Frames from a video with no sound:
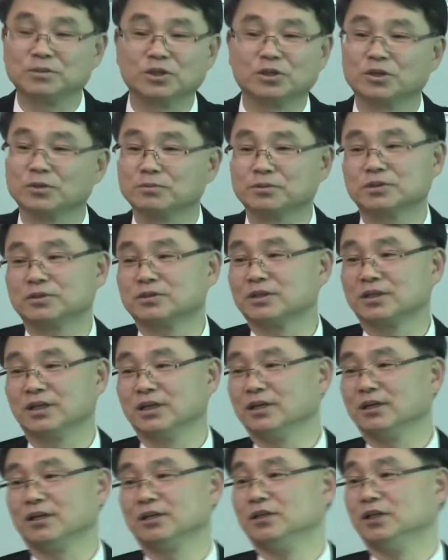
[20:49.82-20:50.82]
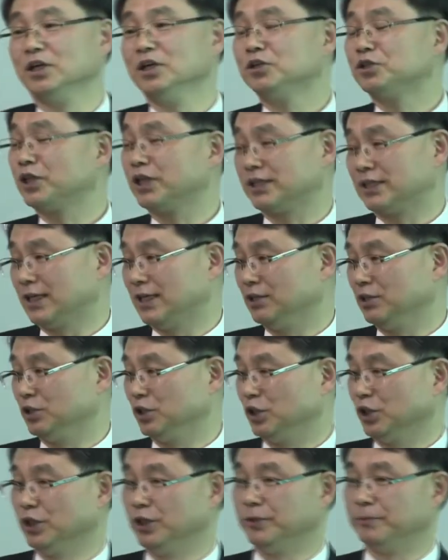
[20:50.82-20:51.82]
여러분 이, 이
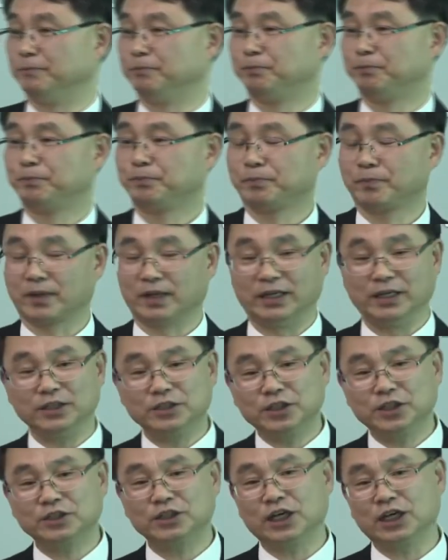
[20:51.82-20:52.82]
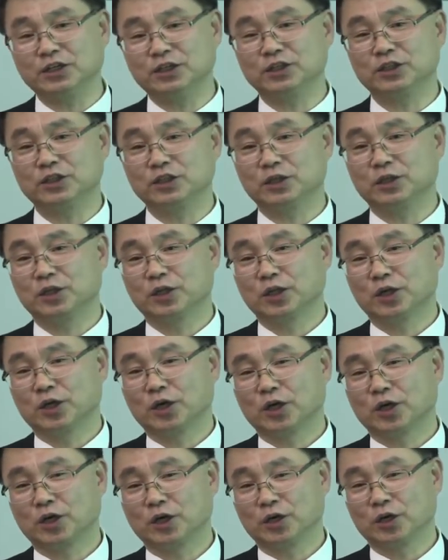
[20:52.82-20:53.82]
세상은요 이 세상은
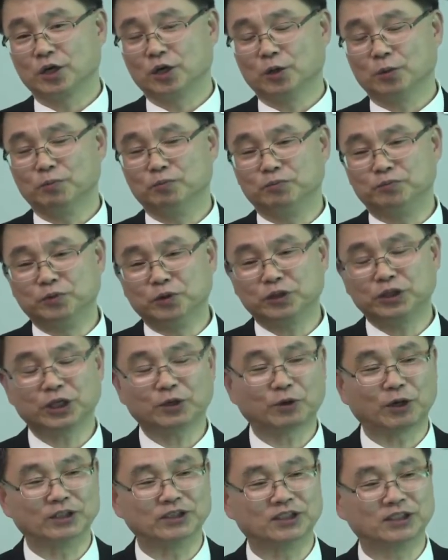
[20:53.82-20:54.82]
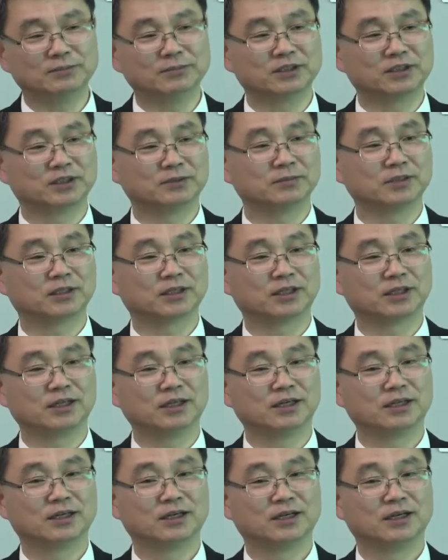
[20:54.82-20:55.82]
무엇에 관심이
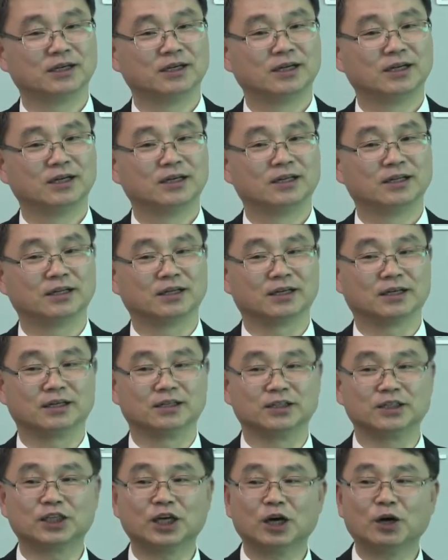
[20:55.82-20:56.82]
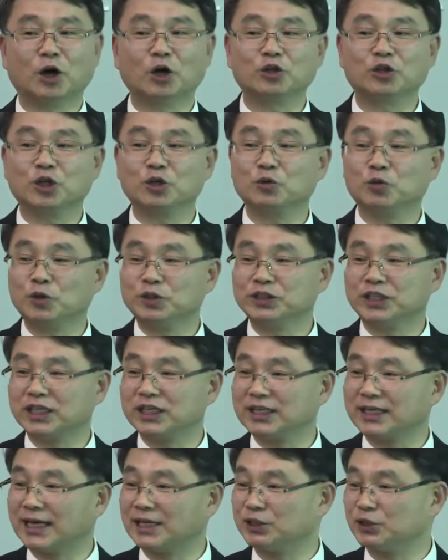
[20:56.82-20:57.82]
있습니까? 예, 네가 어떤
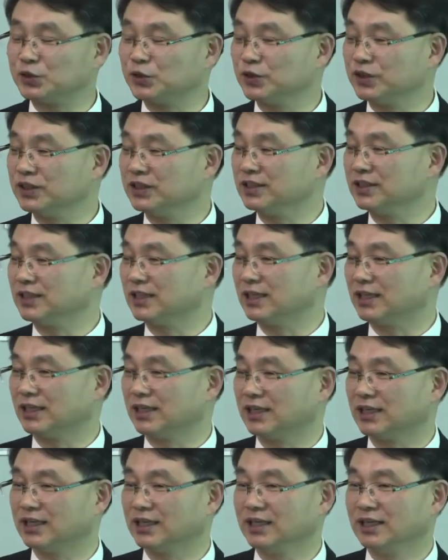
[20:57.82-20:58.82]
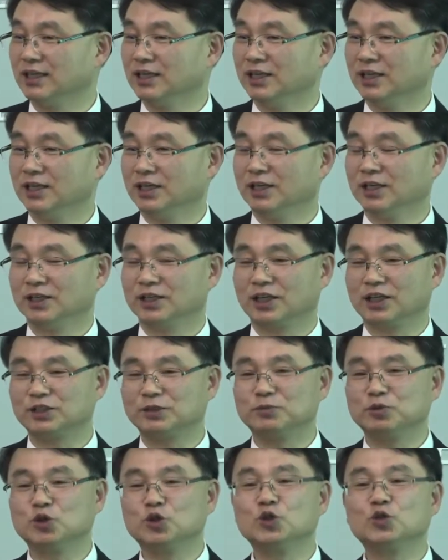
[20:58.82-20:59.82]
권세를 가지고 있느냐 내가
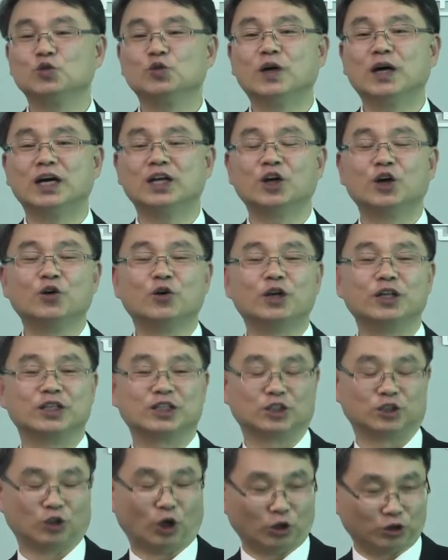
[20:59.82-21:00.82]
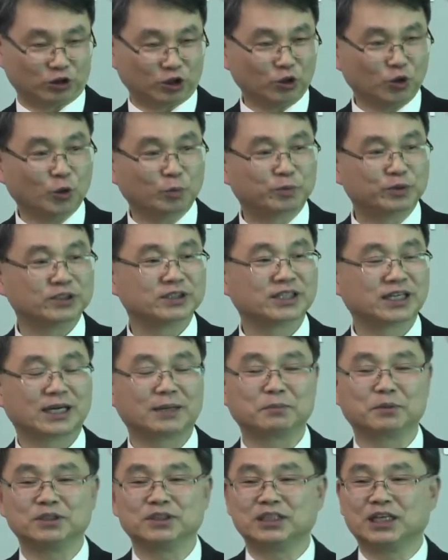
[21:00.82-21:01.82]
지금 누구와 연관 어떤 높은
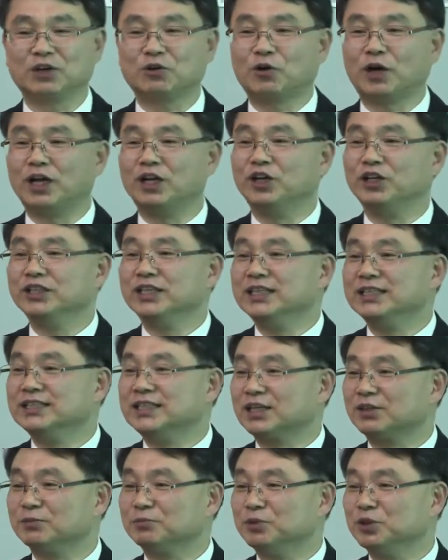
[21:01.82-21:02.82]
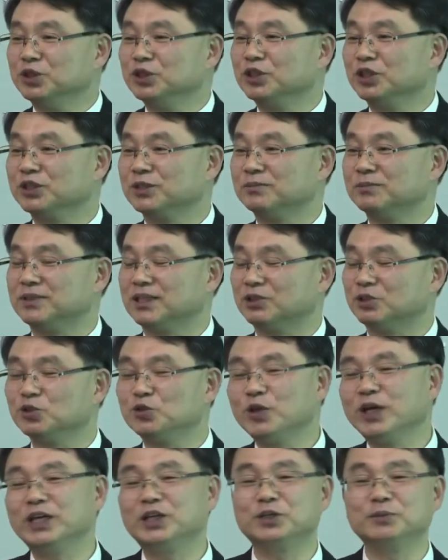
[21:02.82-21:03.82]
사람과 네가 관련이 있느냐고 묻는 것입니다
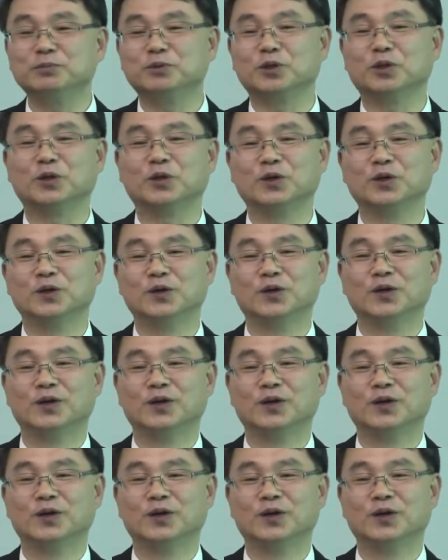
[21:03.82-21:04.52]
누구의 이름으로